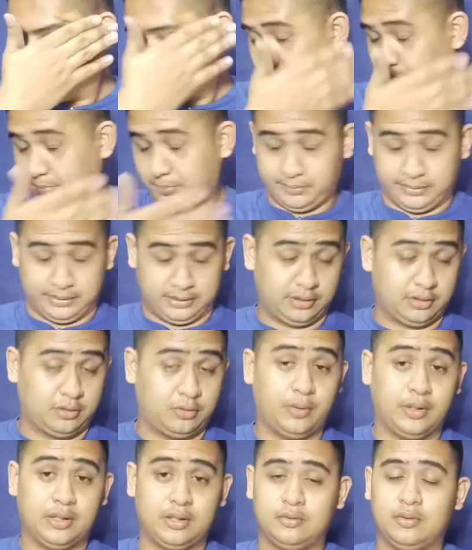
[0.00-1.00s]
ang
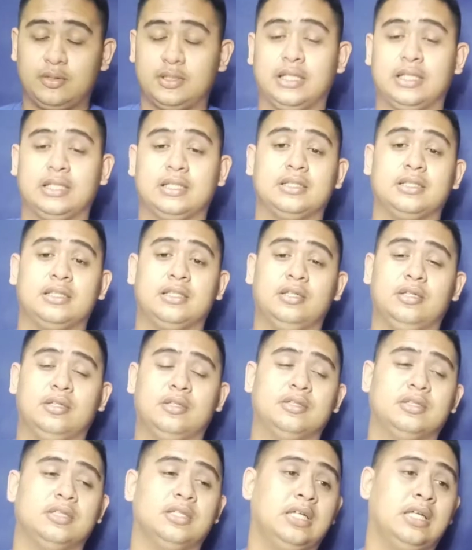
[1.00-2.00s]
pagkikwentuhan natin ngayon
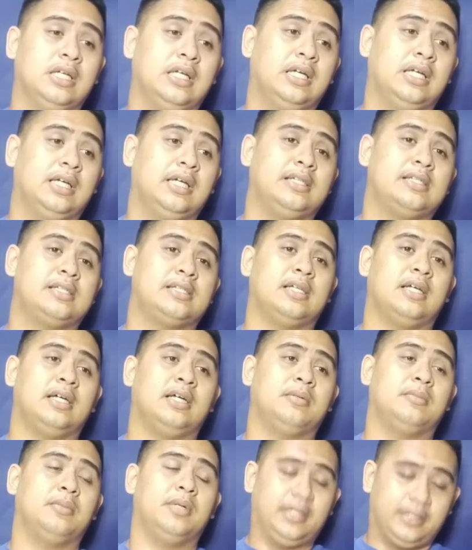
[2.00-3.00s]
is
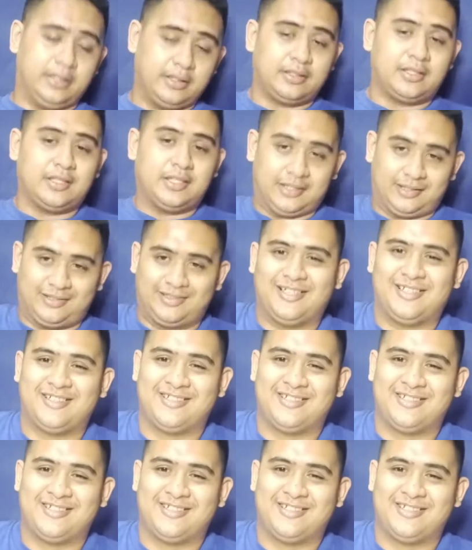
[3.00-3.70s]
ang mainit-init